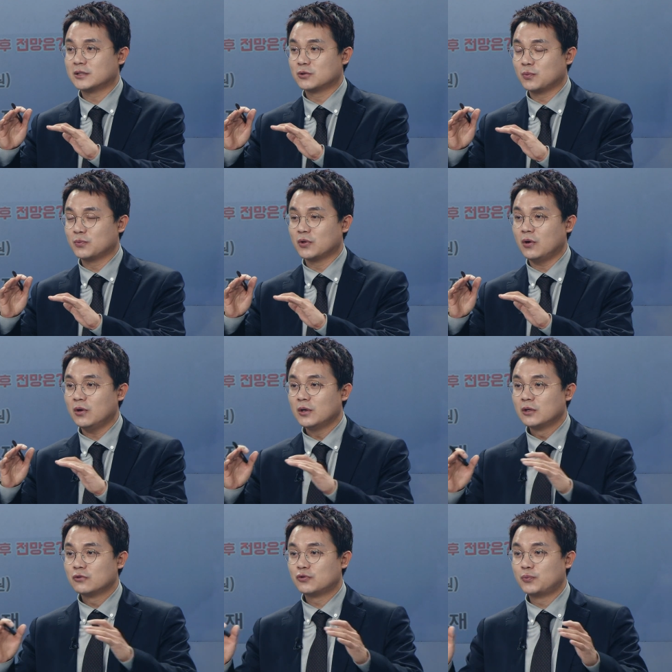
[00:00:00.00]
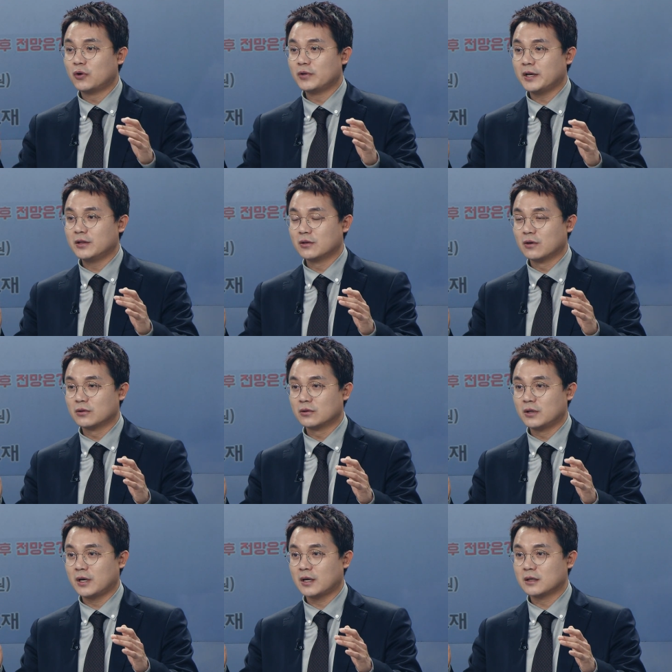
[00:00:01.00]
좀 더 주변에 있는
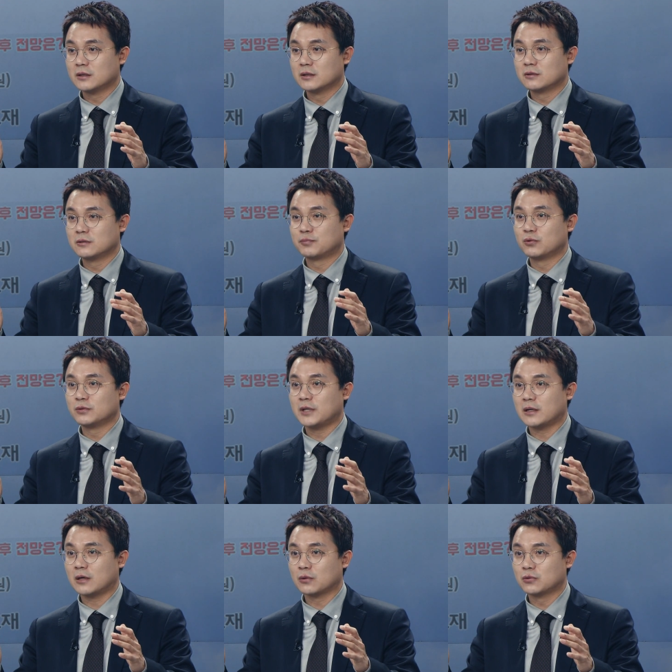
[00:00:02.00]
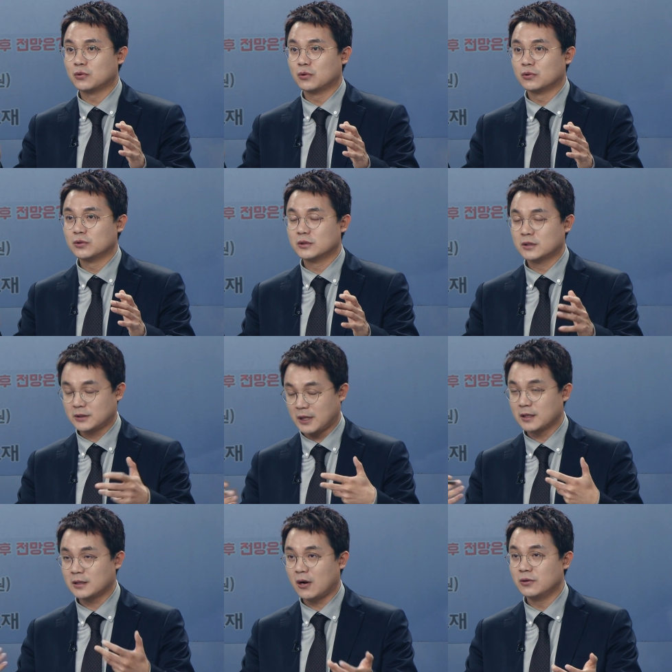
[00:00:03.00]
것들의 그, 그 부동산 가격도
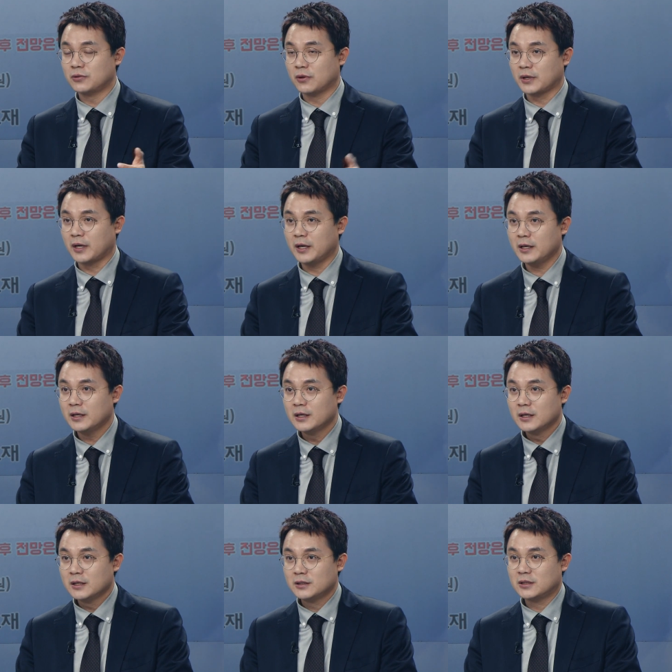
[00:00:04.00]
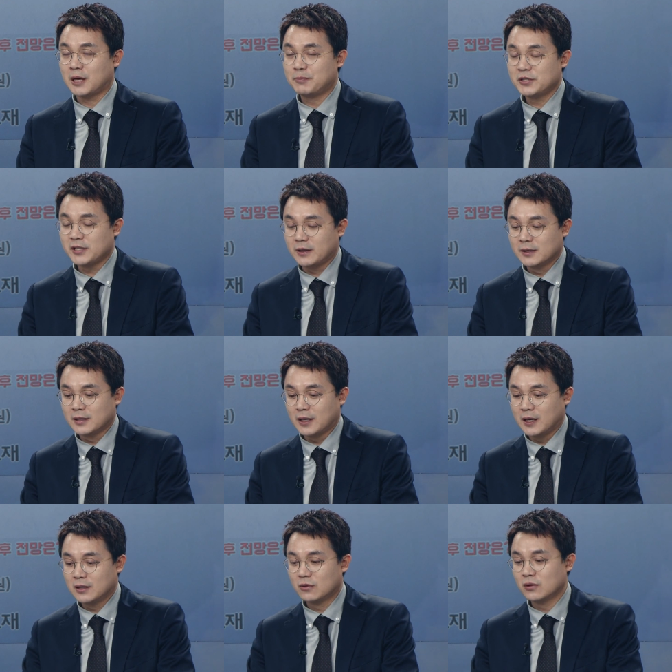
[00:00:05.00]
자연스럽게 잡히지
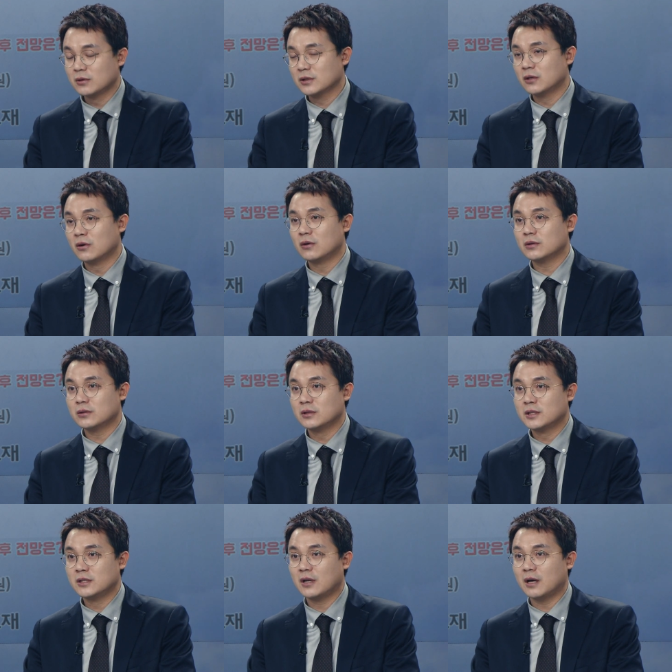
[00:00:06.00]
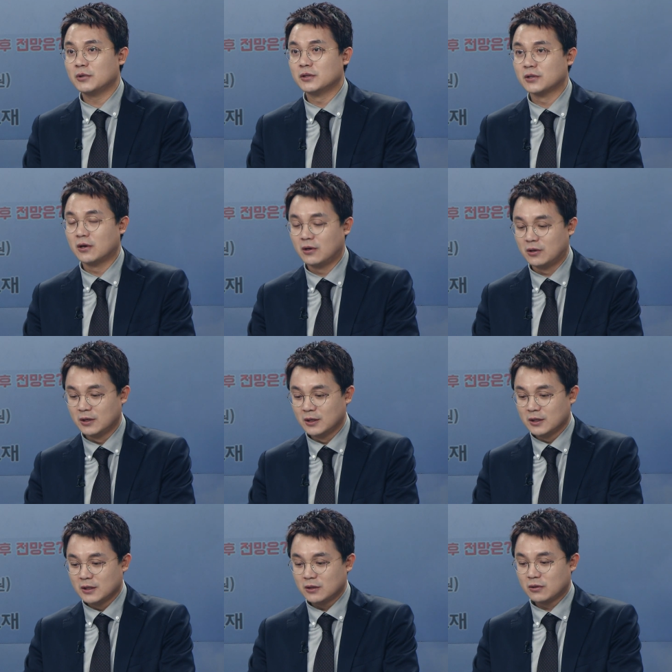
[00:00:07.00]
않을까 이런 이런 것들을 기대하면서
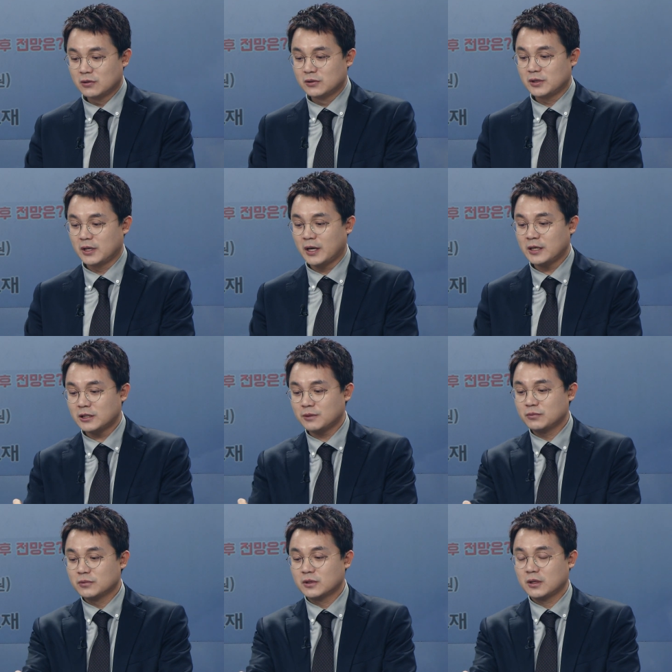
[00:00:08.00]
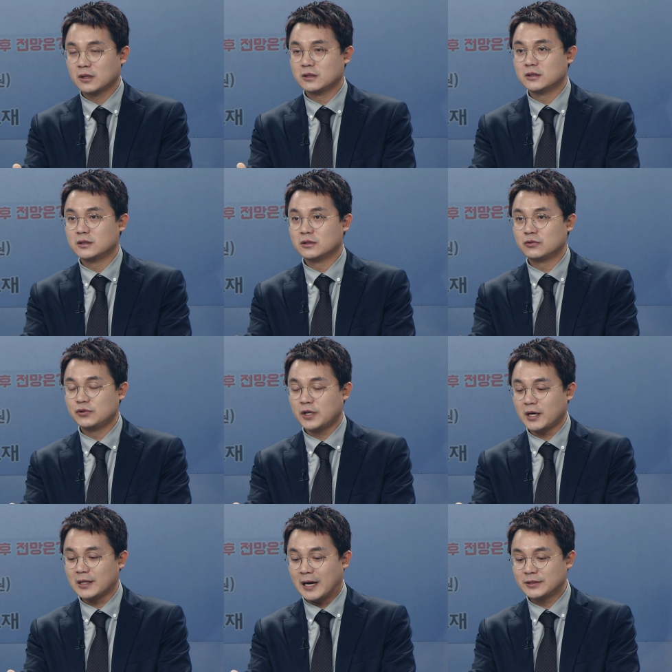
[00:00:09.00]
이런 이제 핵심 그, 그
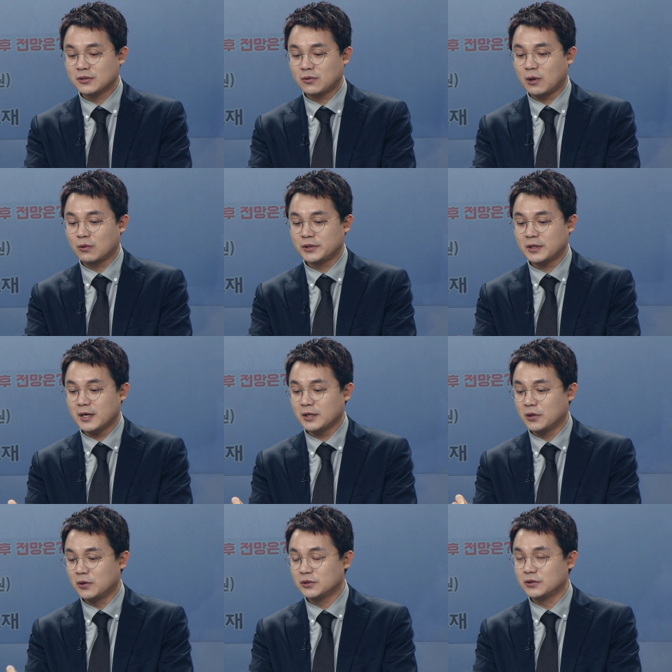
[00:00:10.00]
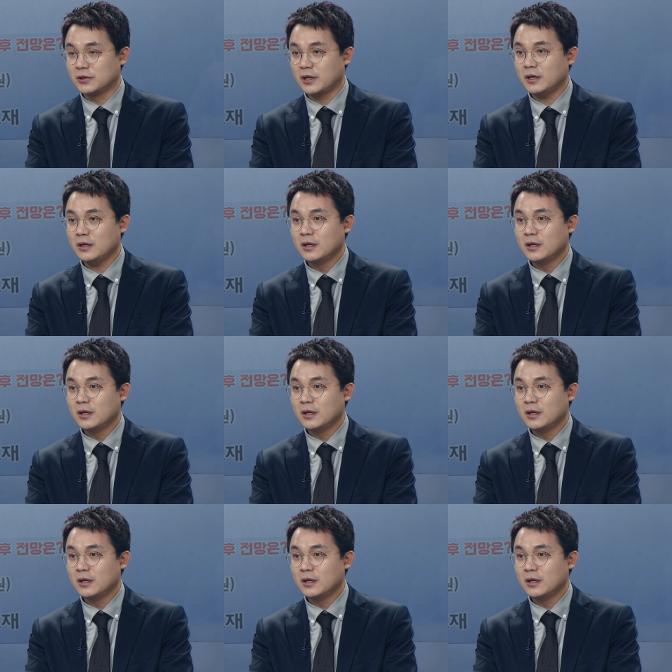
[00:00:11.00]
규제가 나왔을 거라고 생각이 되어지는데